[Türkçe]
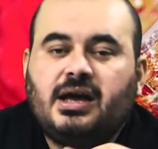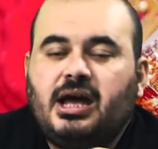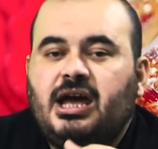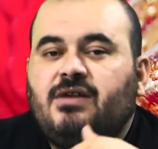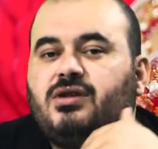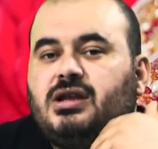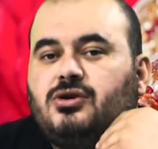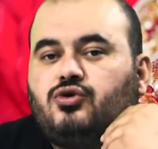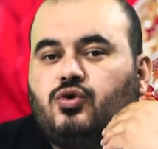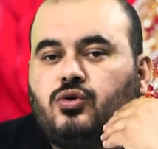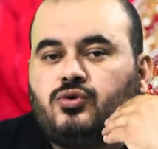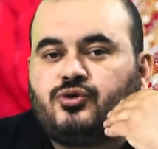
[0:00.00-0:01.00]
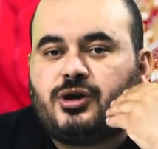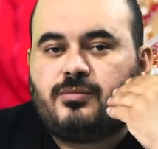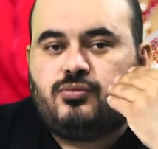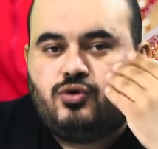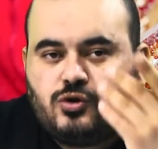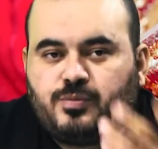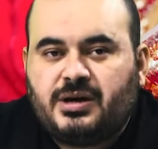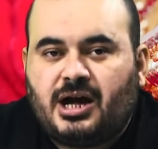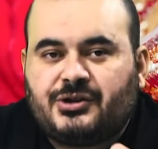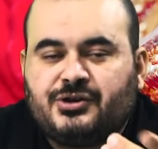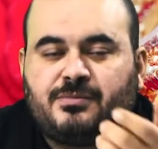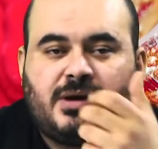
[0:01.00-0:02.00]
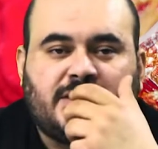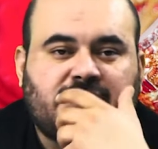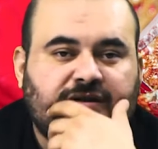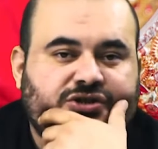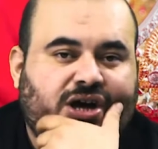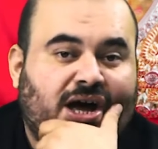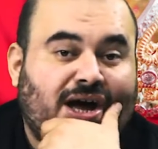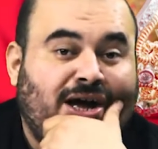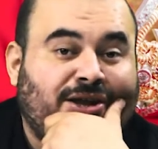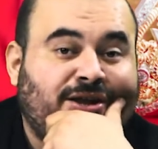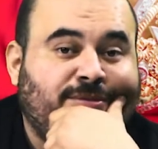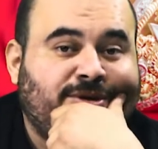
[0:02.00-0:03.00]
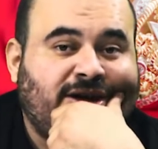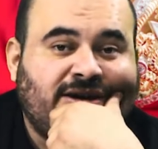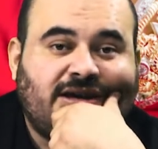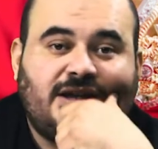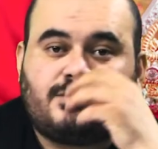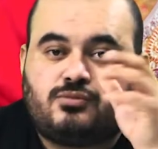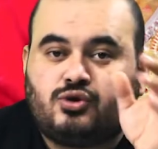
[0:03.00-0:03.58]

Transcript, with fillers: Evlilik yolunda büyük bir adım atacağı anlamına gelir.